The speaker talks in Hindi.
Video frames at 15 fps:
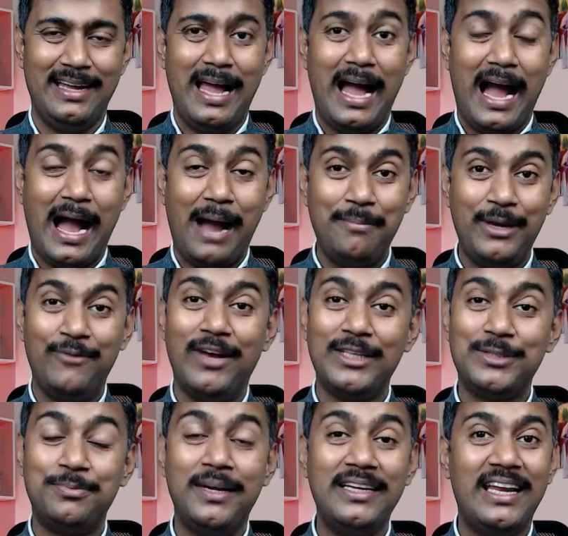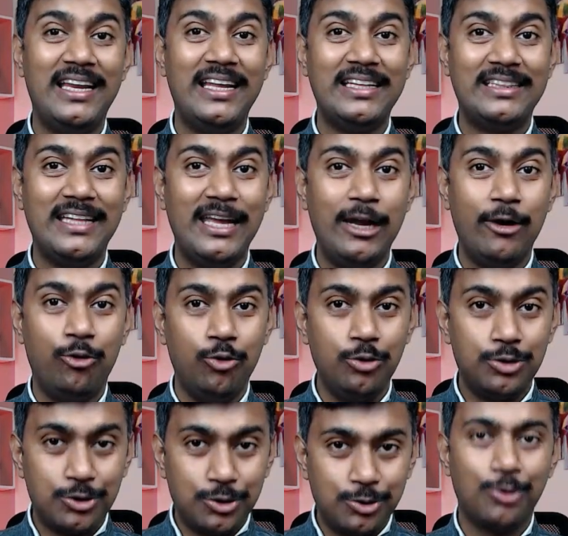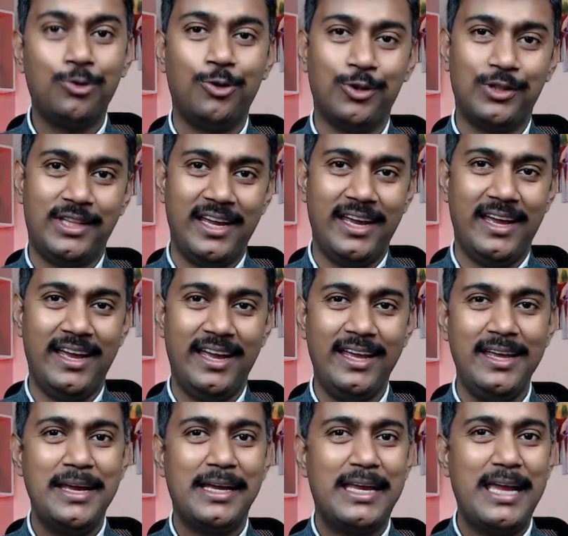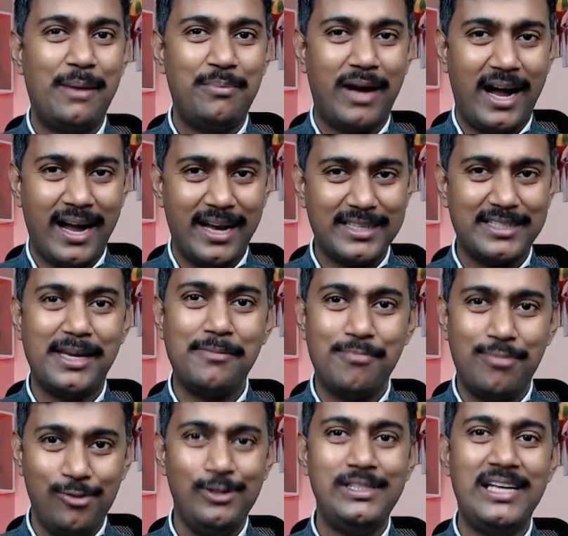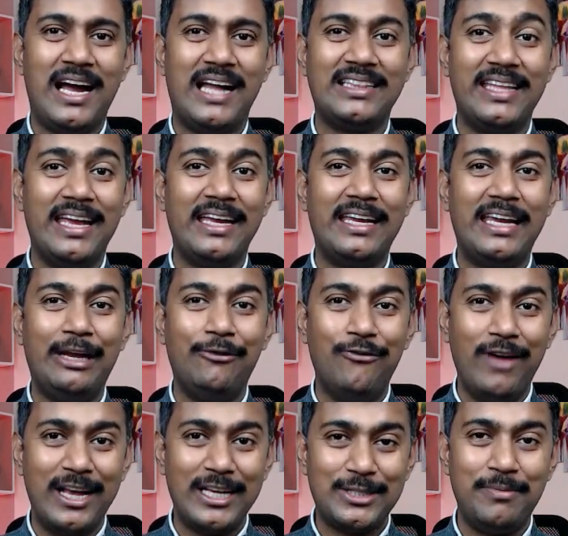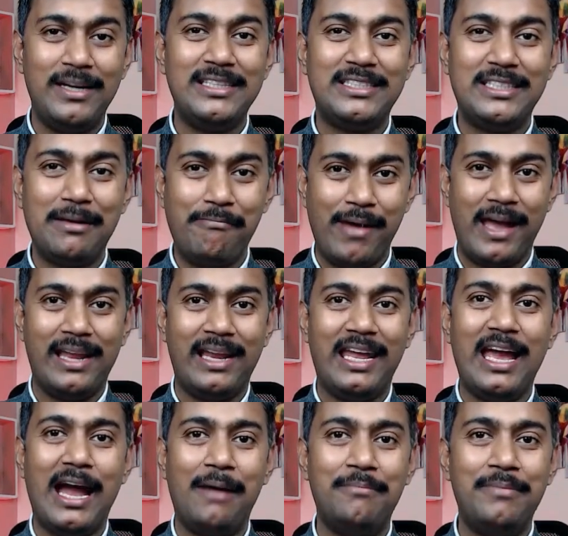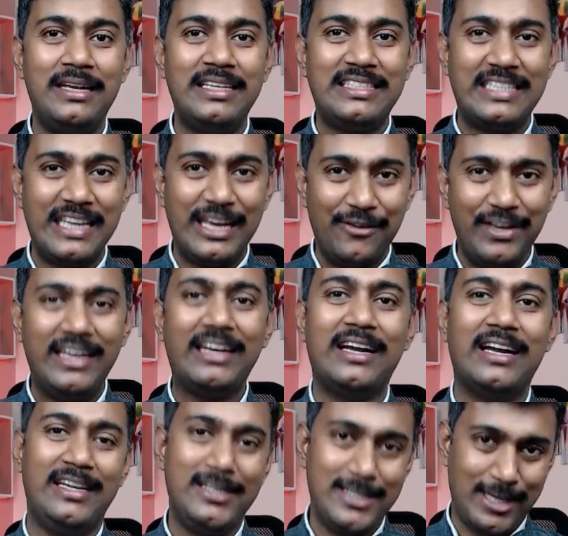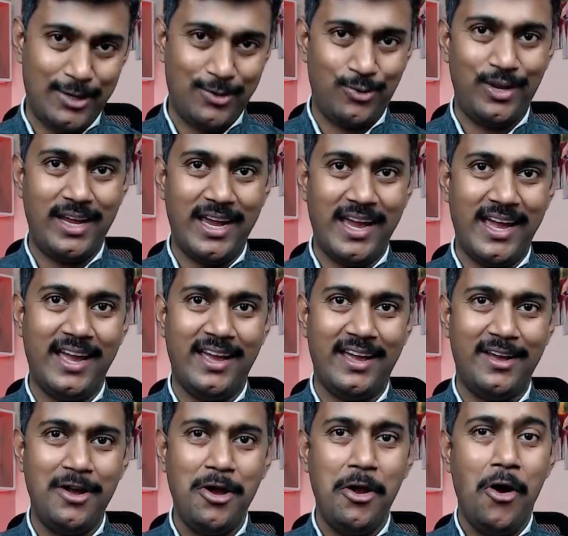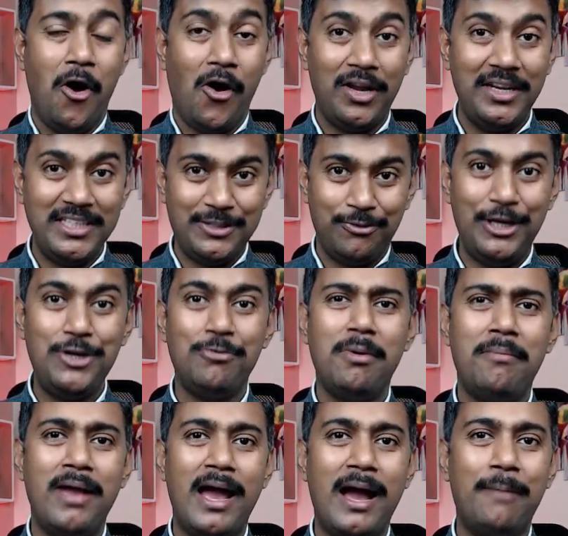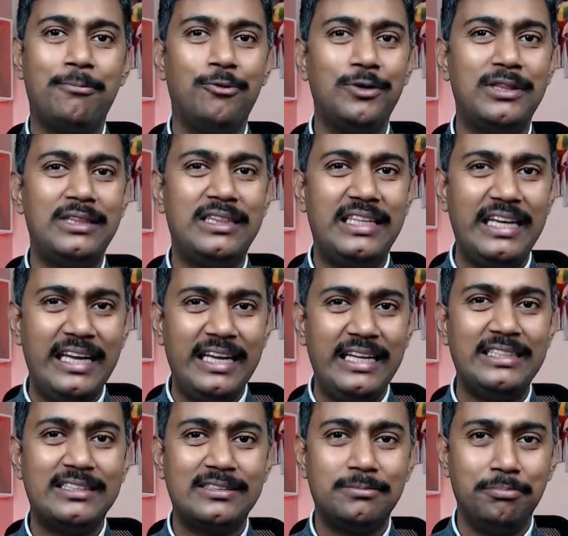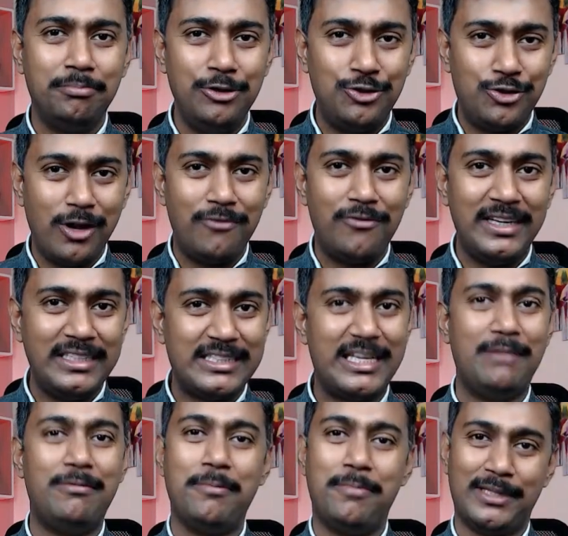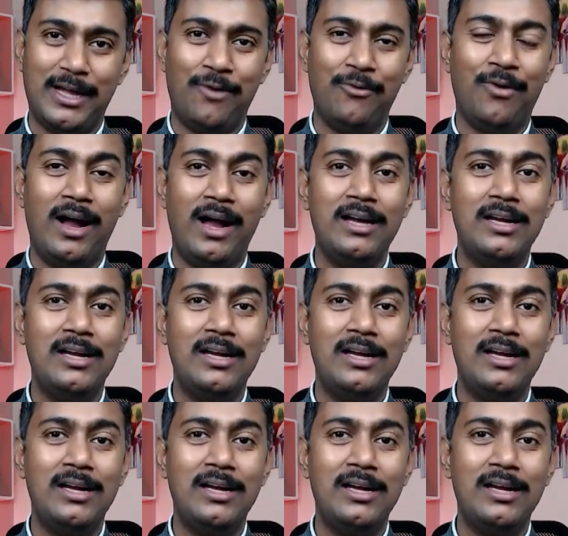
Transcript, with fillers: हम इन्वेस्टमेंट के लिए इतने उत्सुक होते हैं कि हम अक्सर भूल जाते हैं कि इन्वेस्टमेंट से पहले हमें सेविंग करनी जरूरी है और इस वीडियो में मैं आपको तीन म्यूचुअल फंड स्कीमें बताऊंगा